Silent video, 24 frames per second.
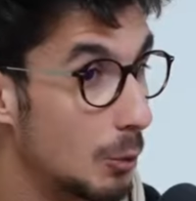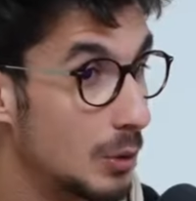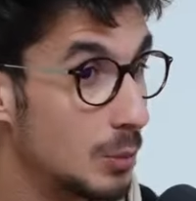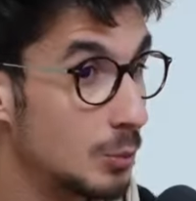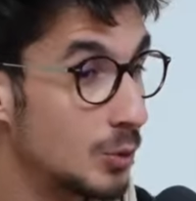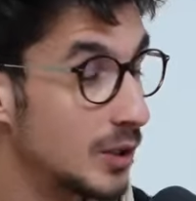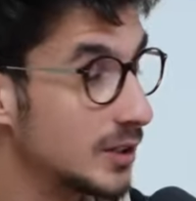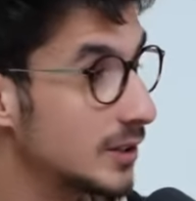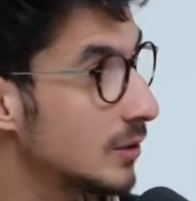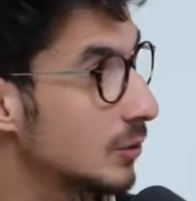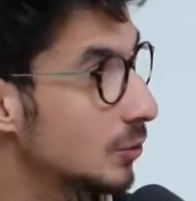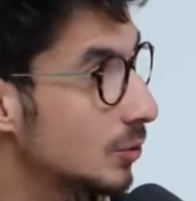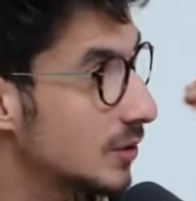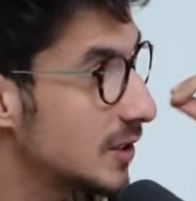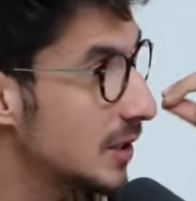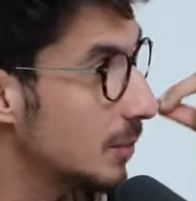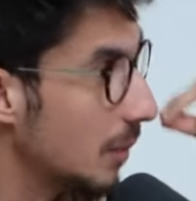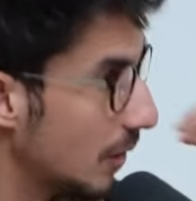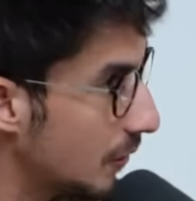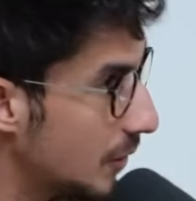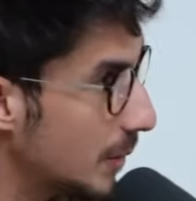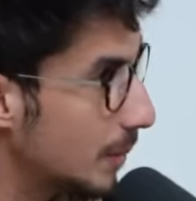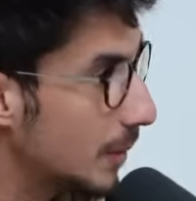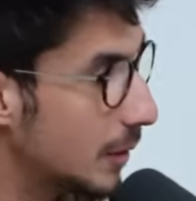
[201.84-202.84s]
والمواطن التونسي
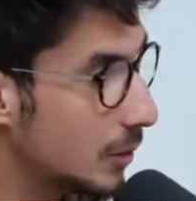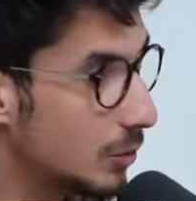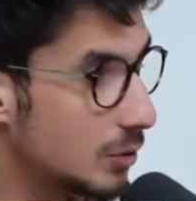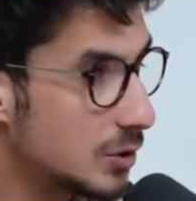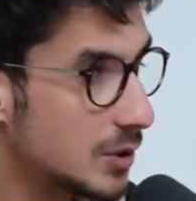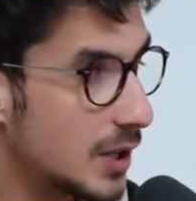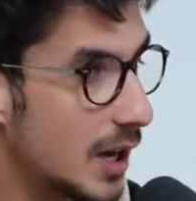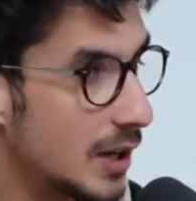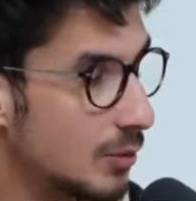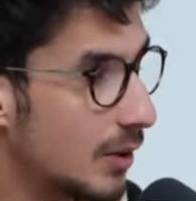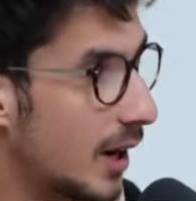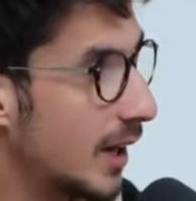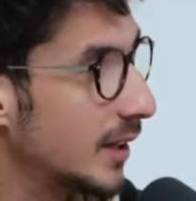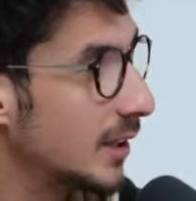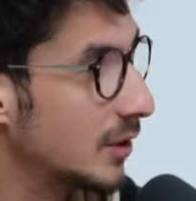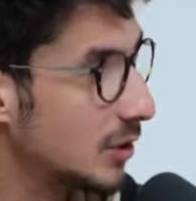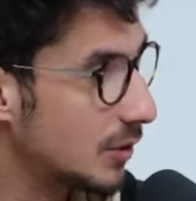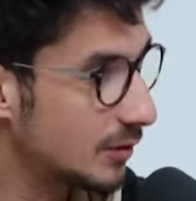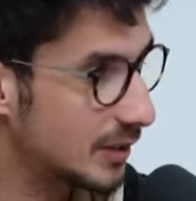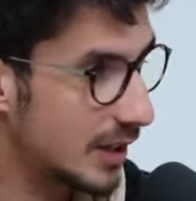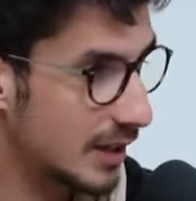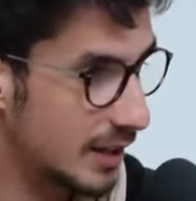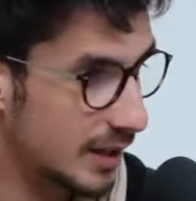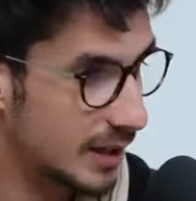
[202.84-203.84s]
ما في بالوش انه عندنا
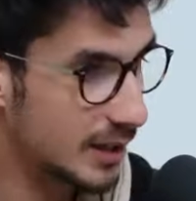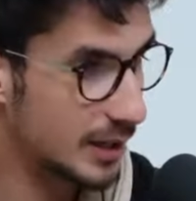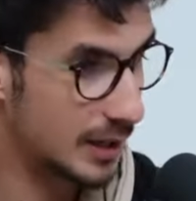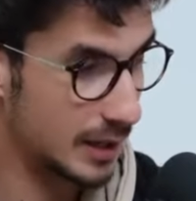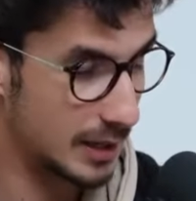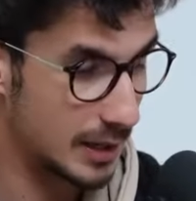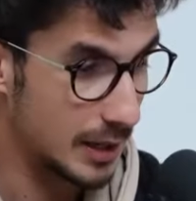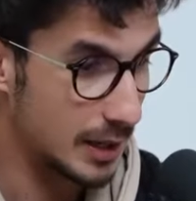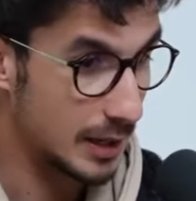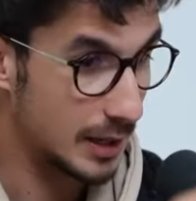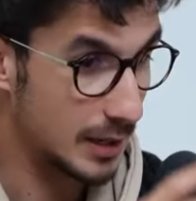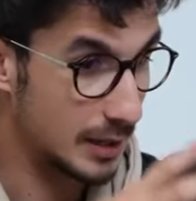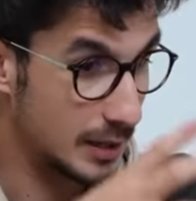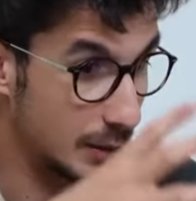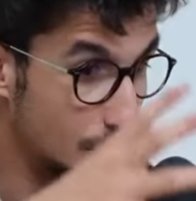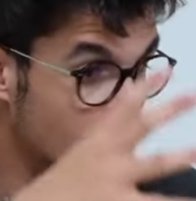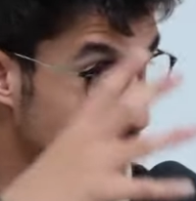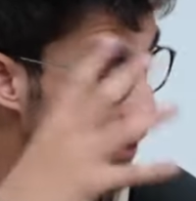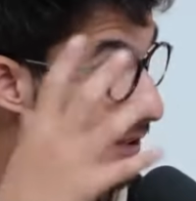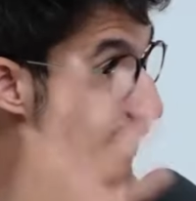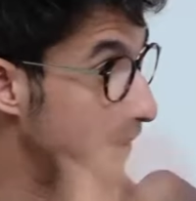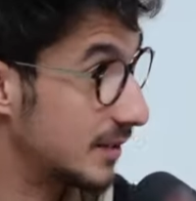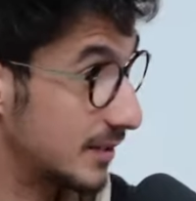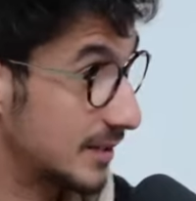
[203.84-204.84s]
شفت هذاك ال... ال...
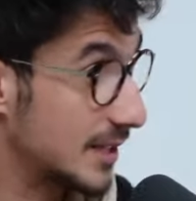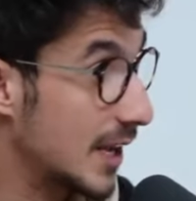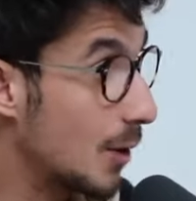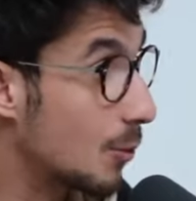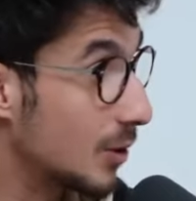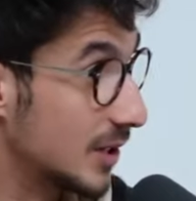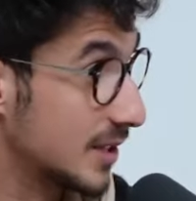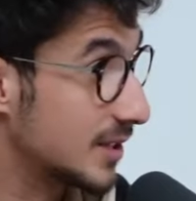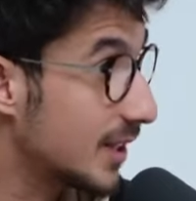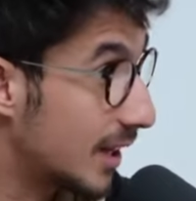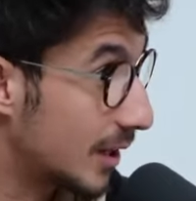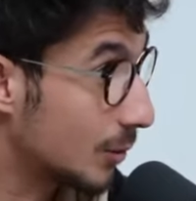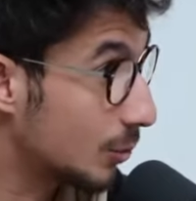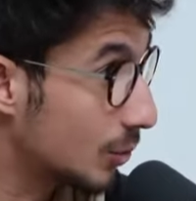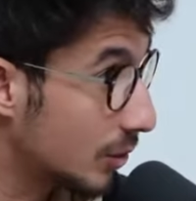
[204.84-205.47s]
وين تصور ستار